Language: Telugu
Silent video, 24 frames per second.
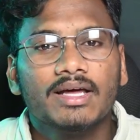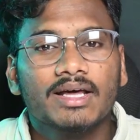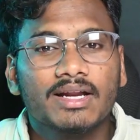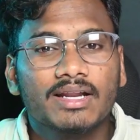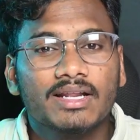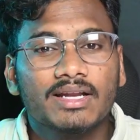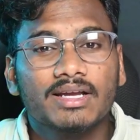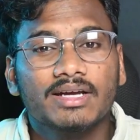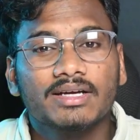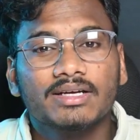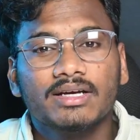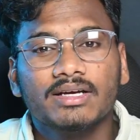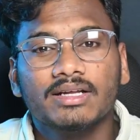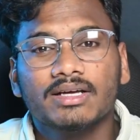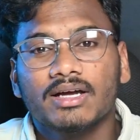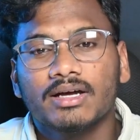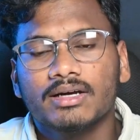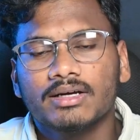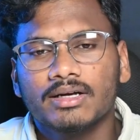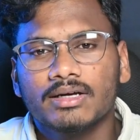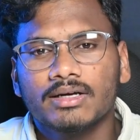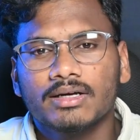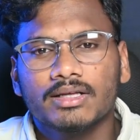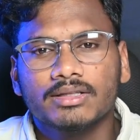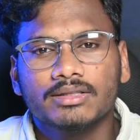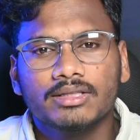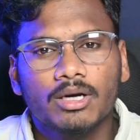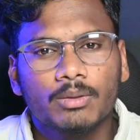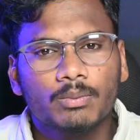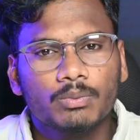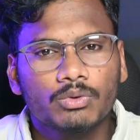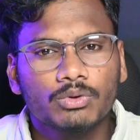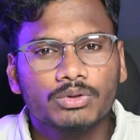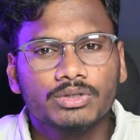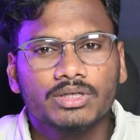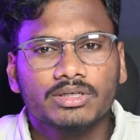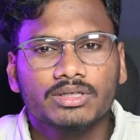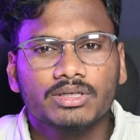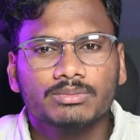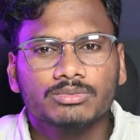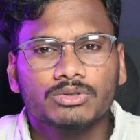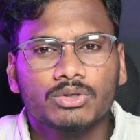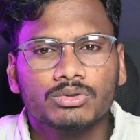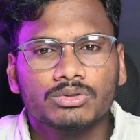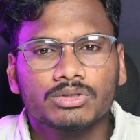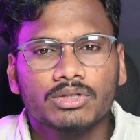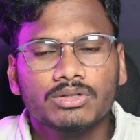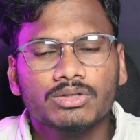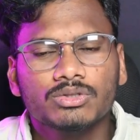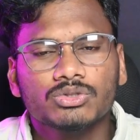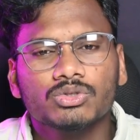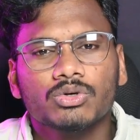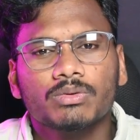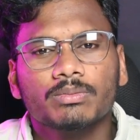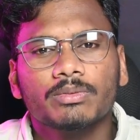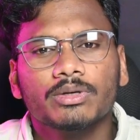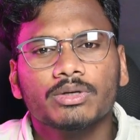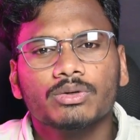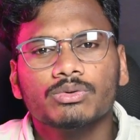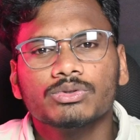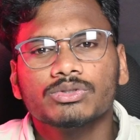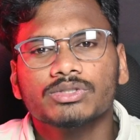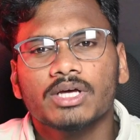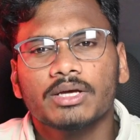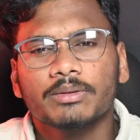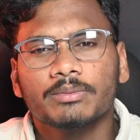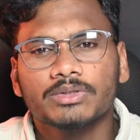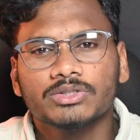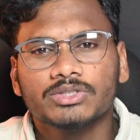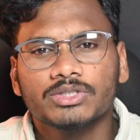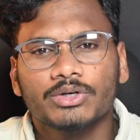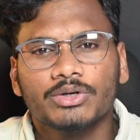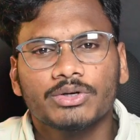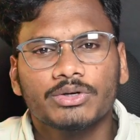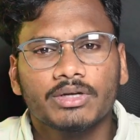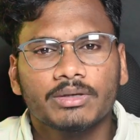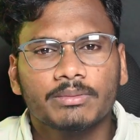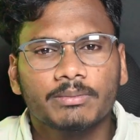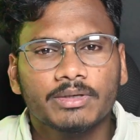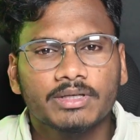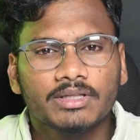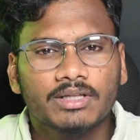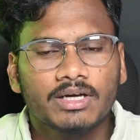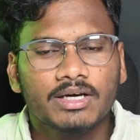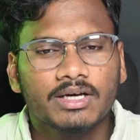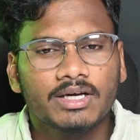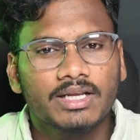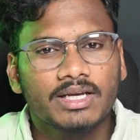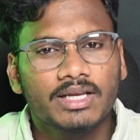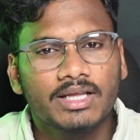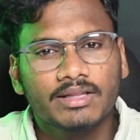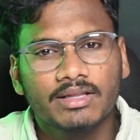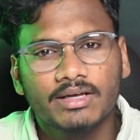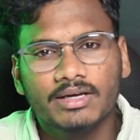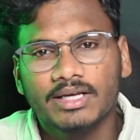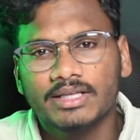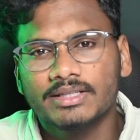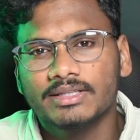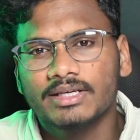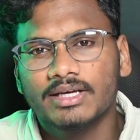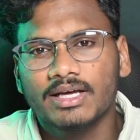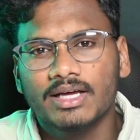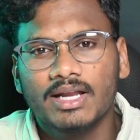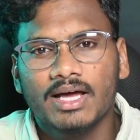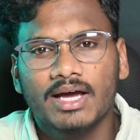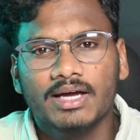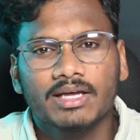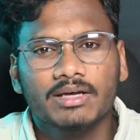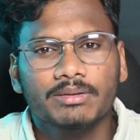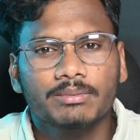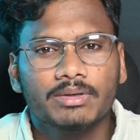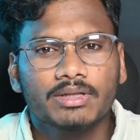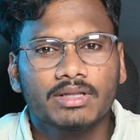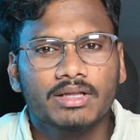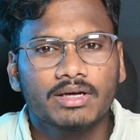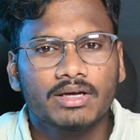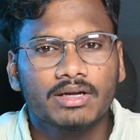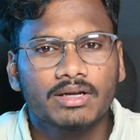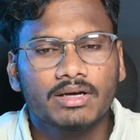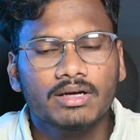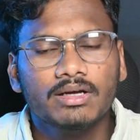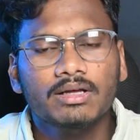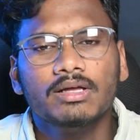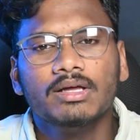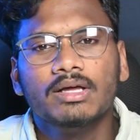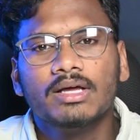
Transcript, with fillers: రిలేటెడ్ కంటెంట్ అయితే అప్లోడ్ చేయడం జరుగుతుంది సో మీకు సైబర్ సెక్యూరిటీ మీద లేదా ఎథికల్ హ్యాకింగ్ మీద కనుక